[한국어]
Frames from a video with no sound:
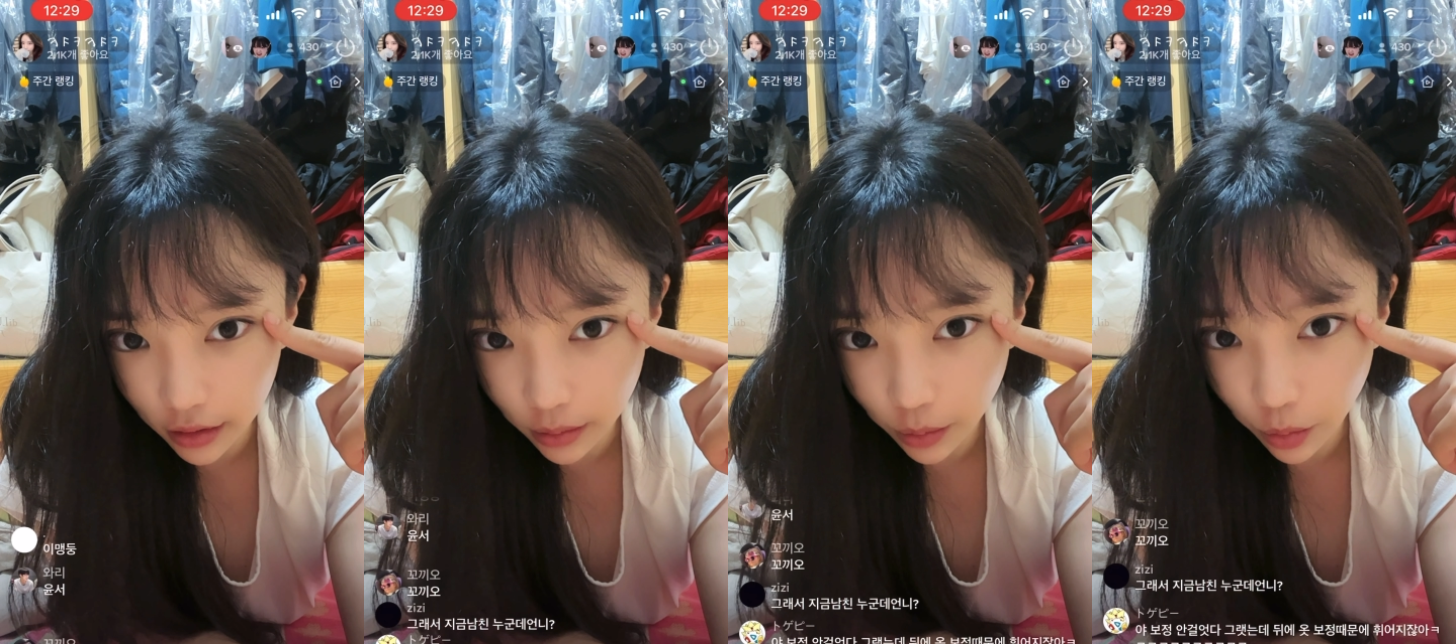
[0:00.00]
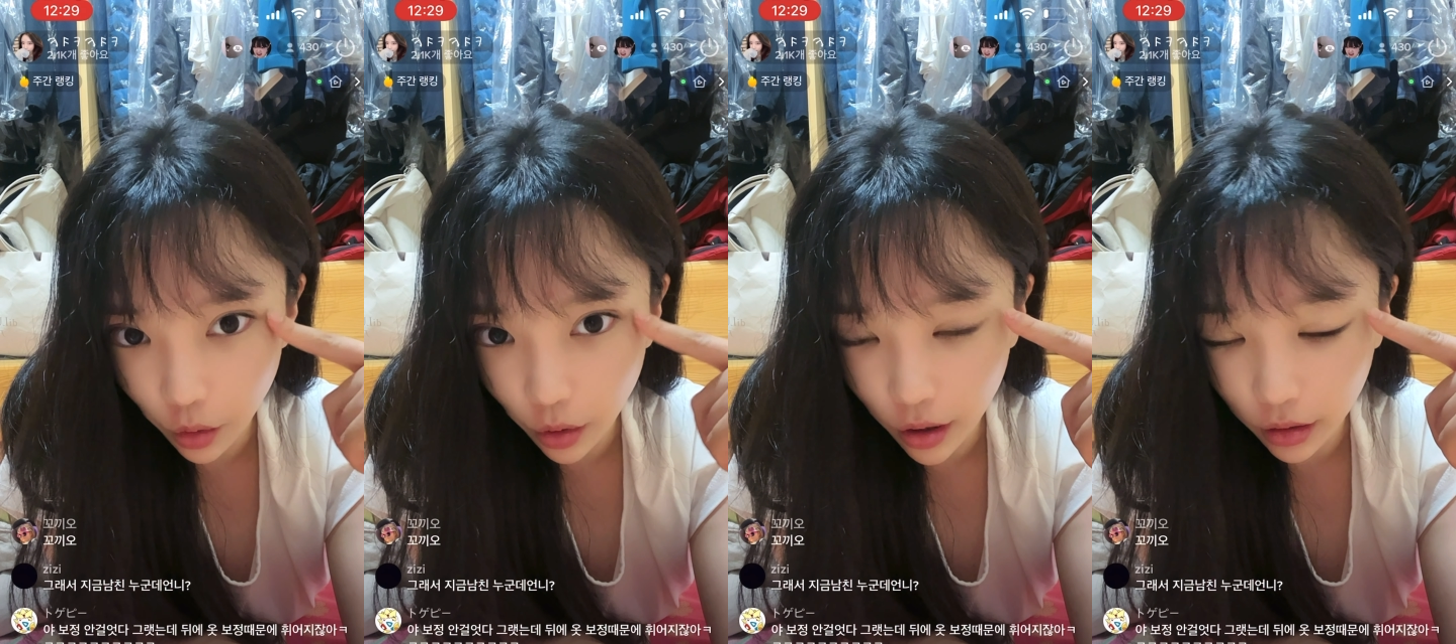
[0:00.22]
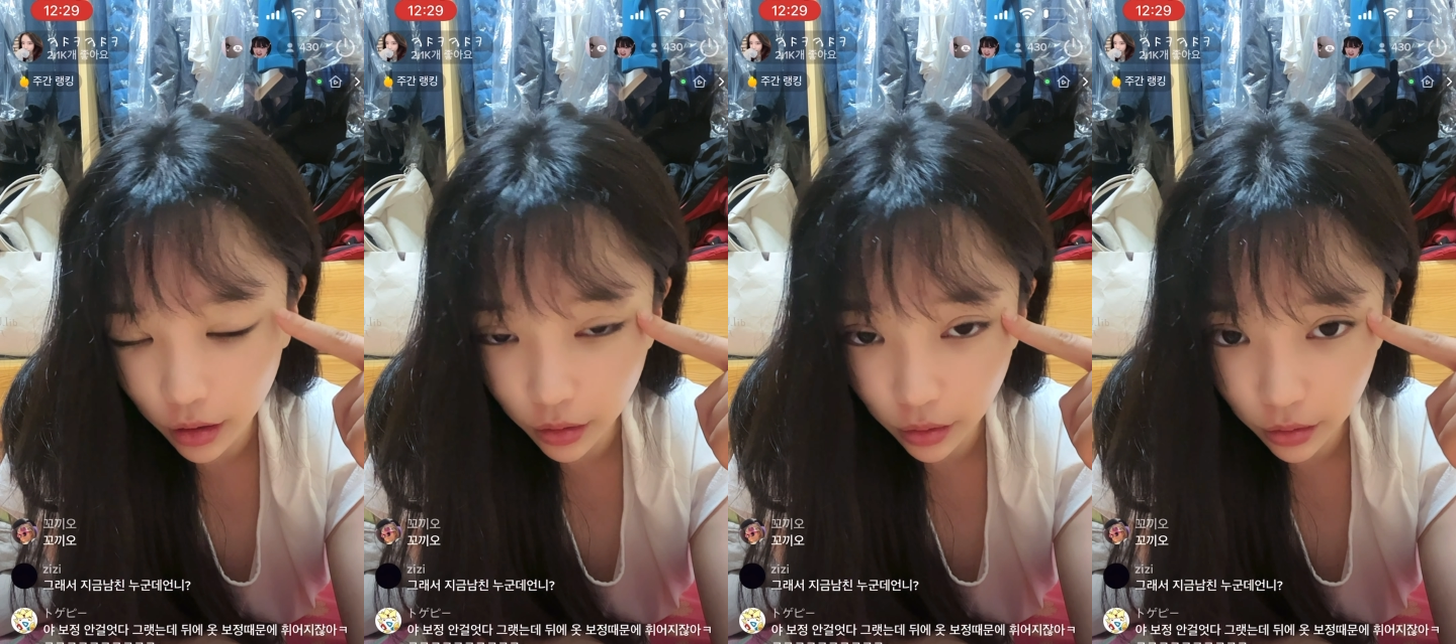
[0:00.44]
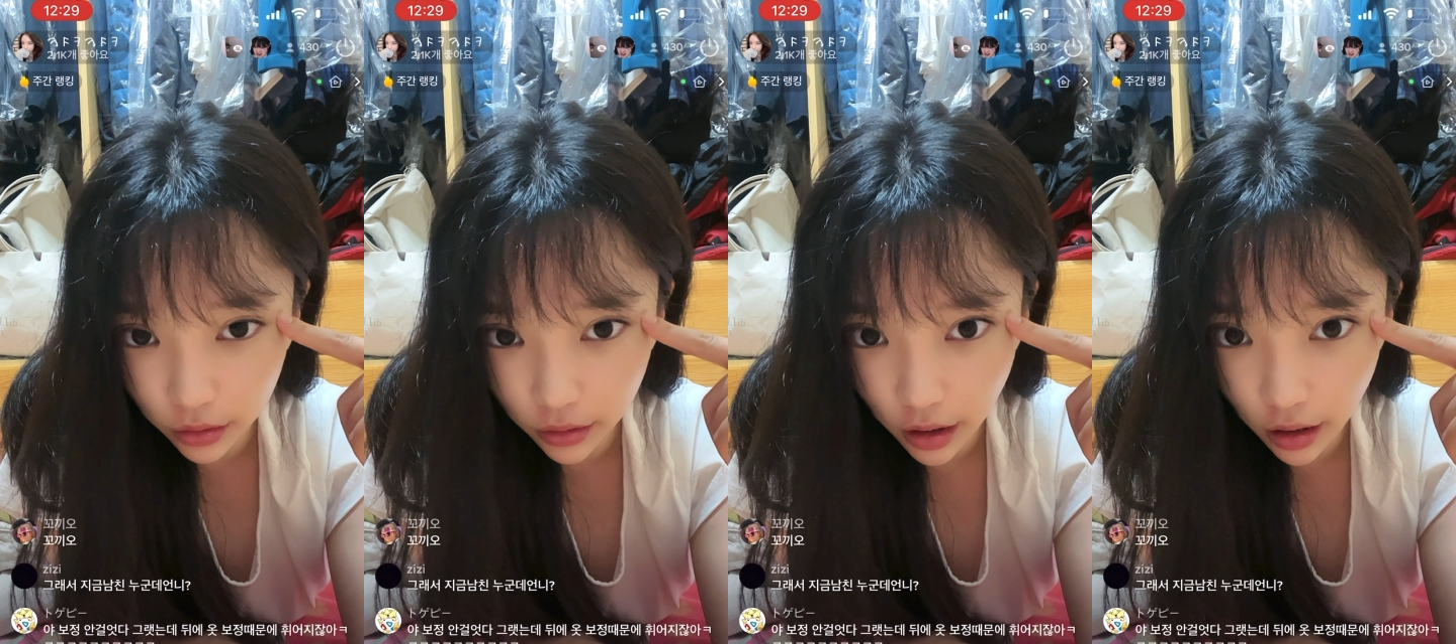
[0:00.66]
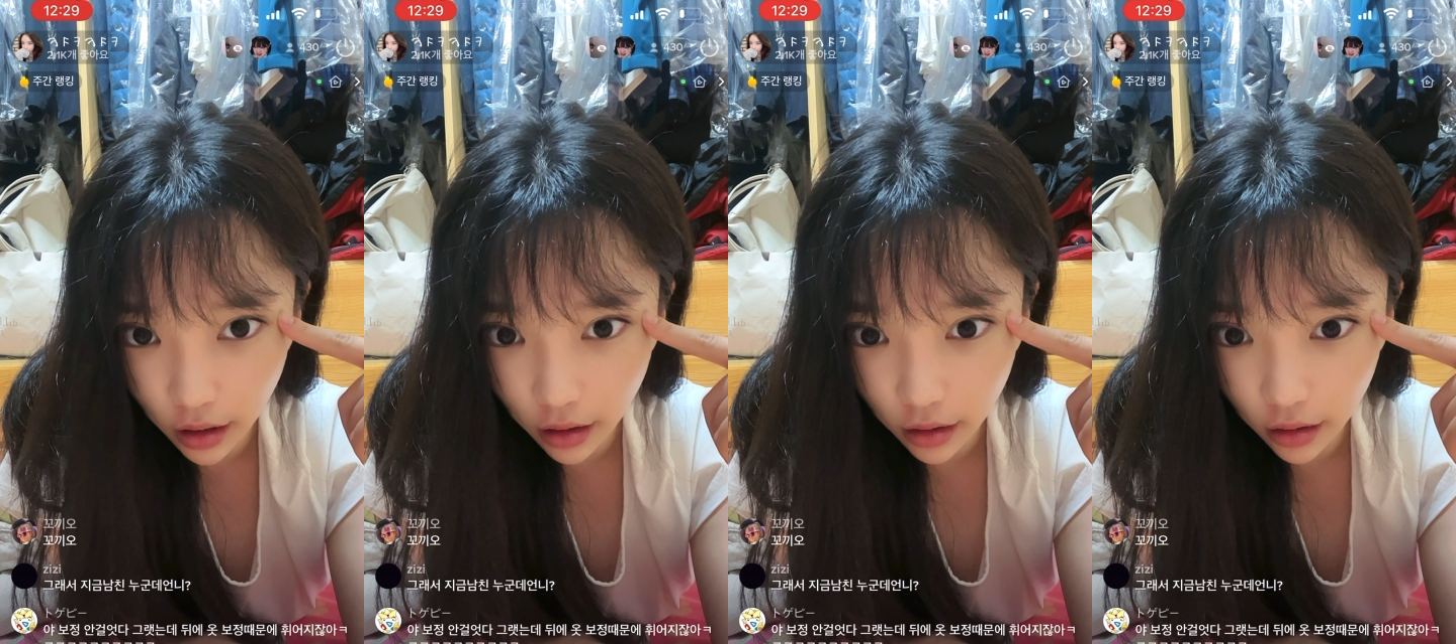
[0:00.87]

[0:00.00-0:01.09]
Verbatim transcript: 보여요? 속상?